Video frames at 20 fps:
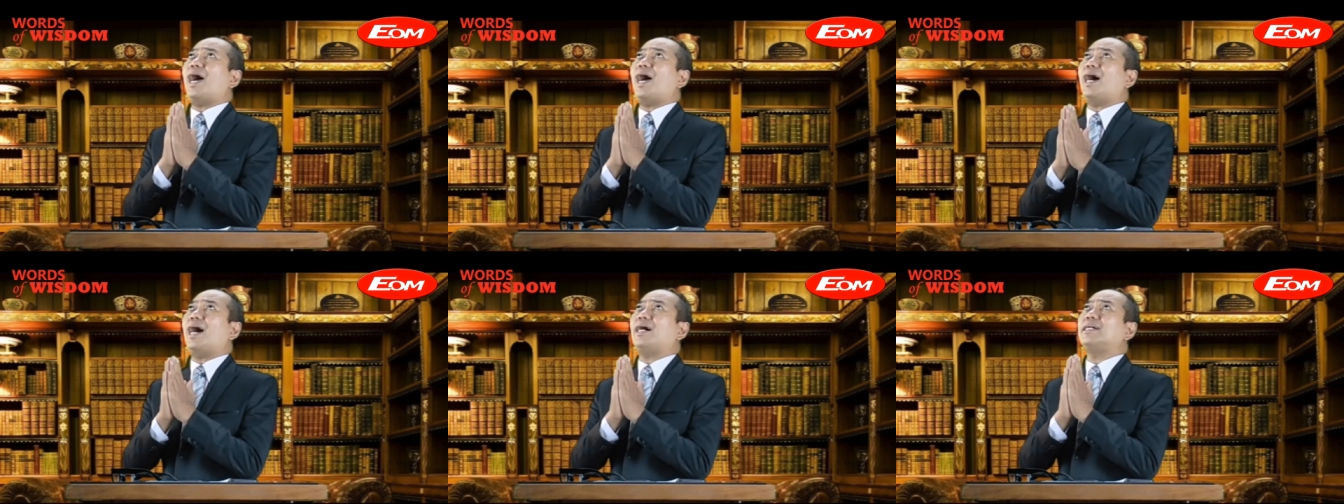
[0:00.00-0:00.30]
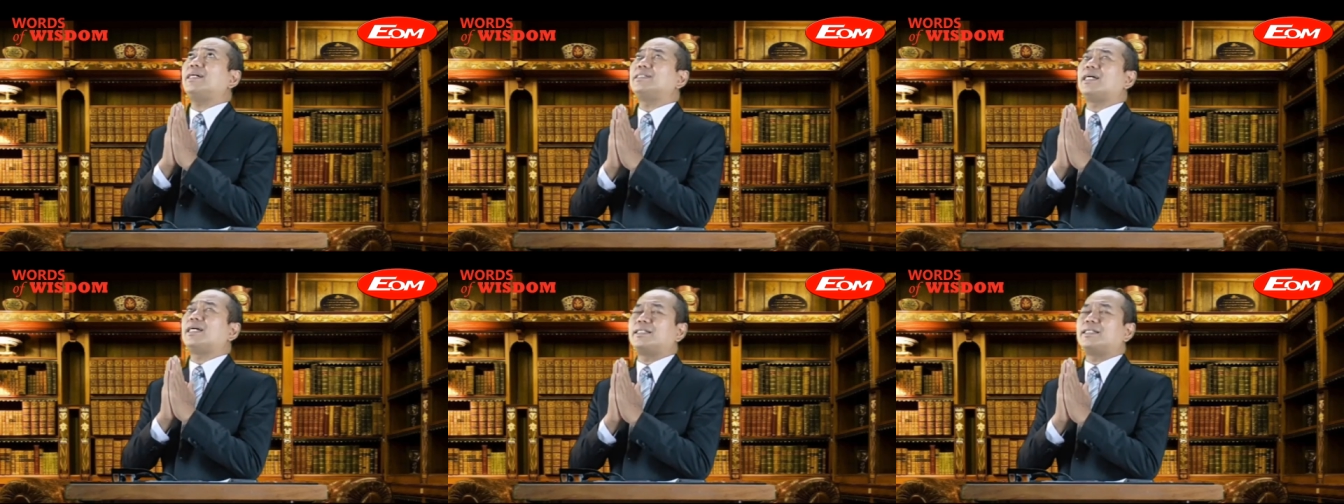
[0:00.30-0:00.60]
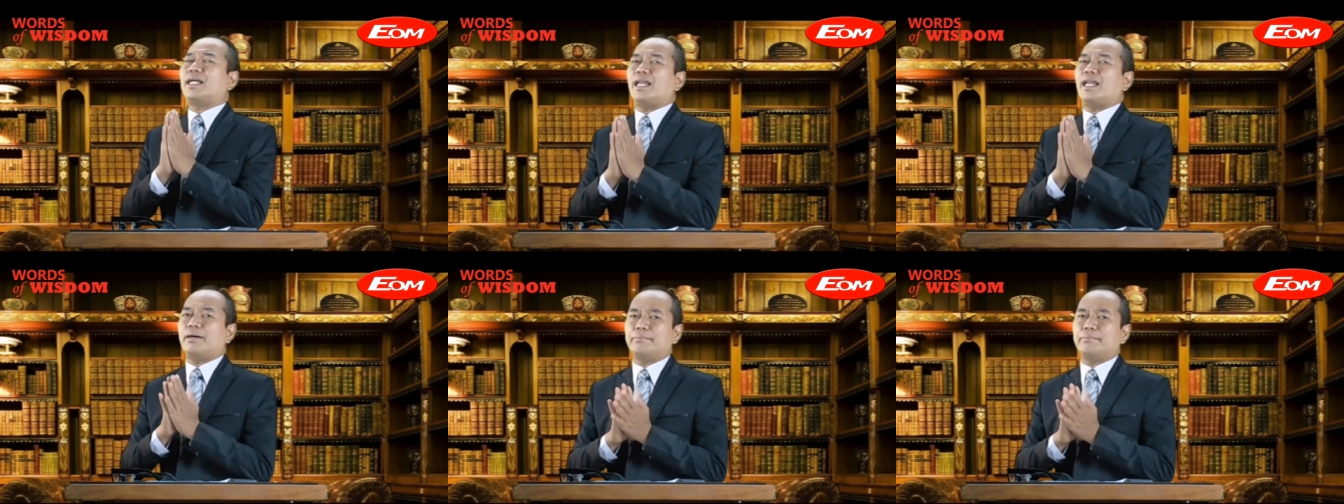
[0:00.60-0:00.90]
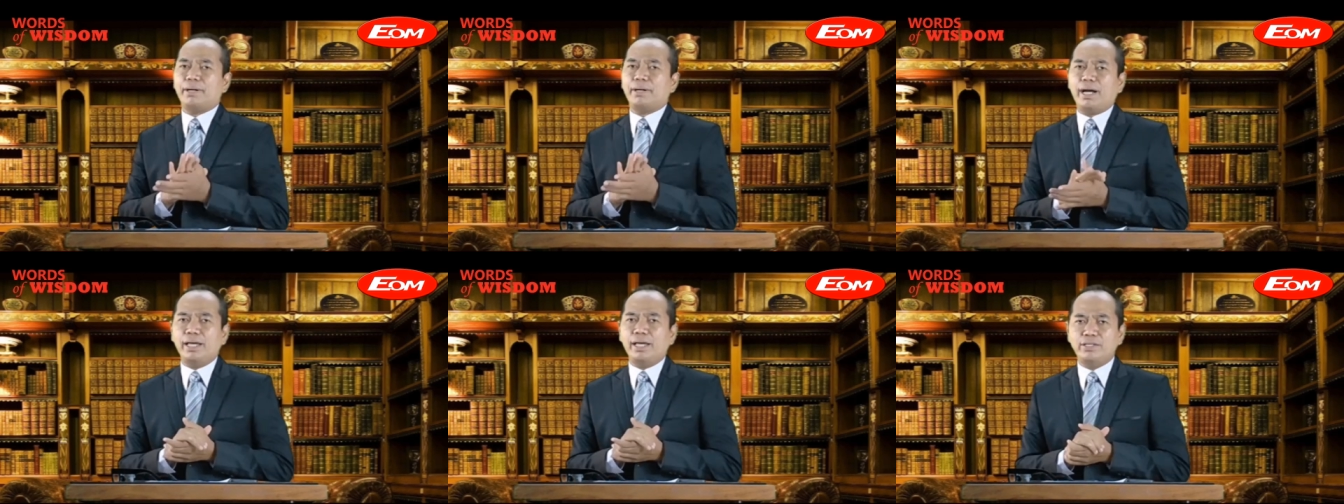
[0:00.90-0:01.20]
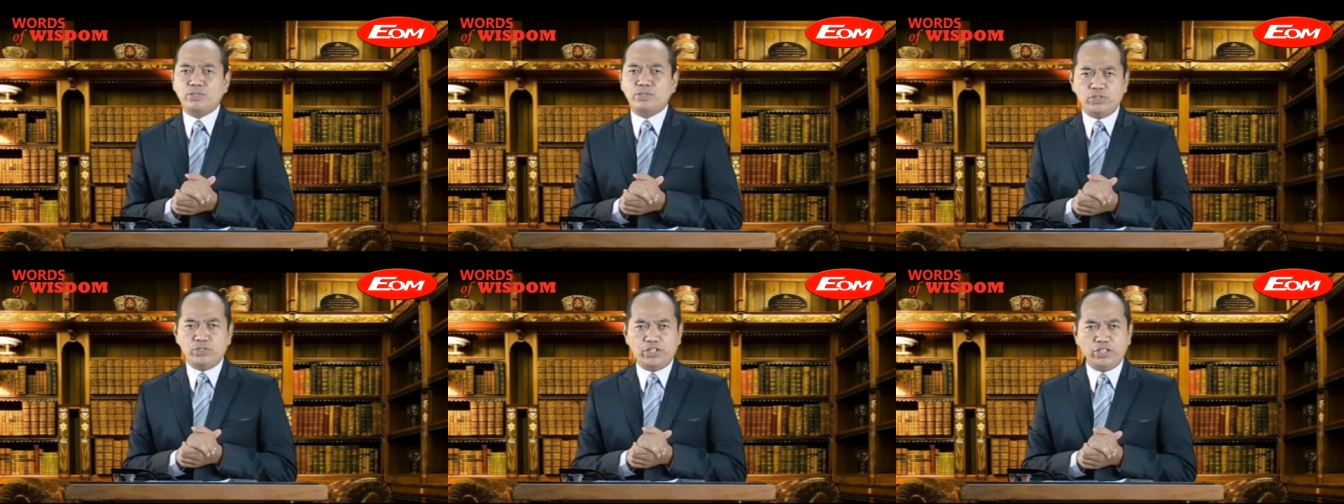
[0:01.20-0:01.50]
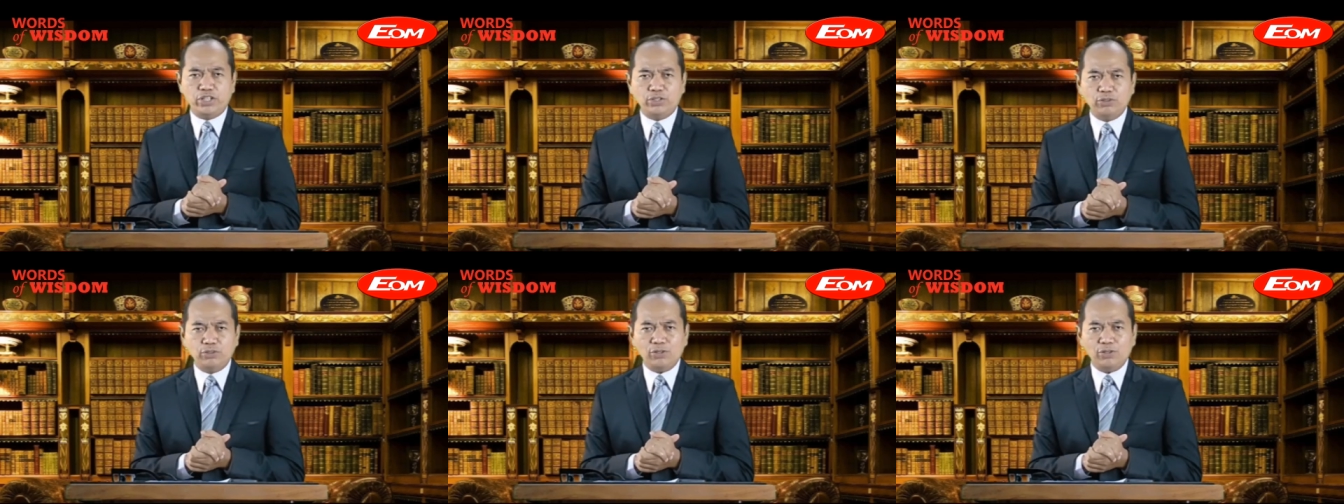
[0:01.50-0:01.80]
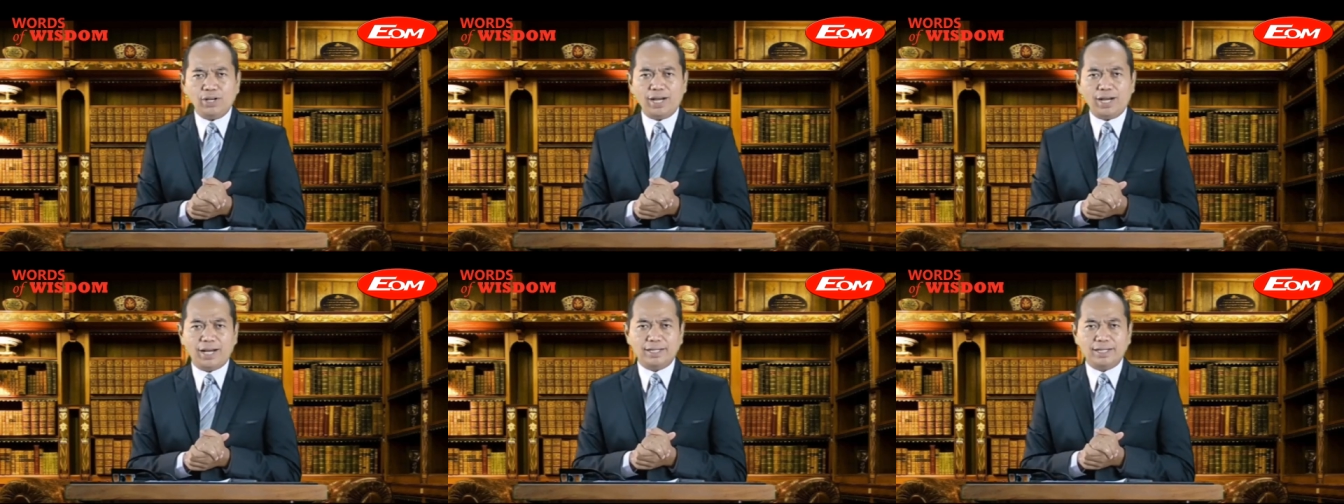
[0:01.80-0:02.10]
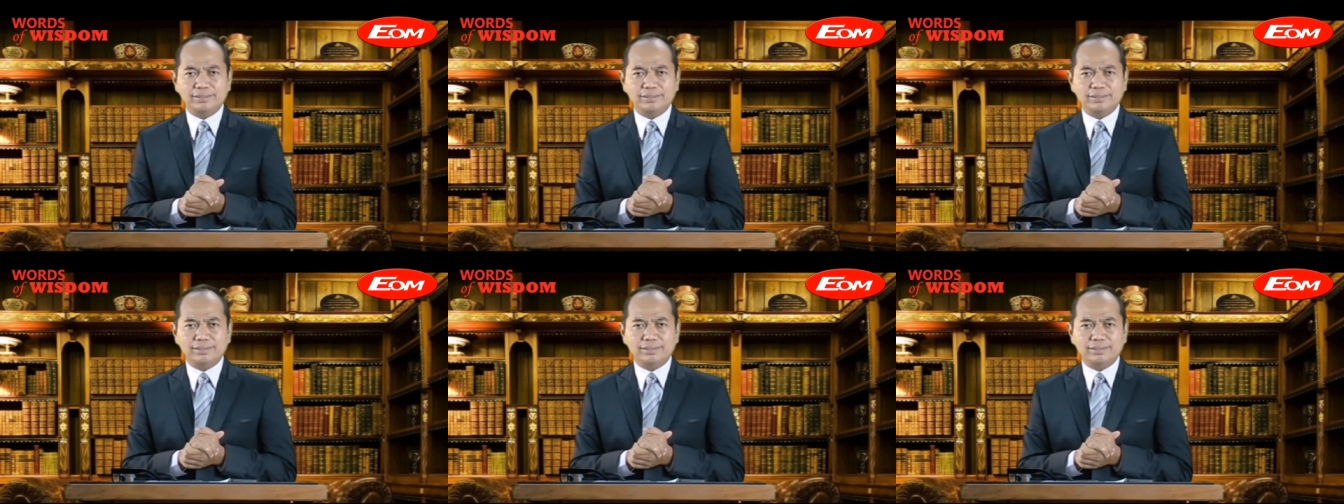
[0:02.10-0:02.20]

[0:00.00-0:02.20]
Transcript: ada dalam bait suci Tuhan.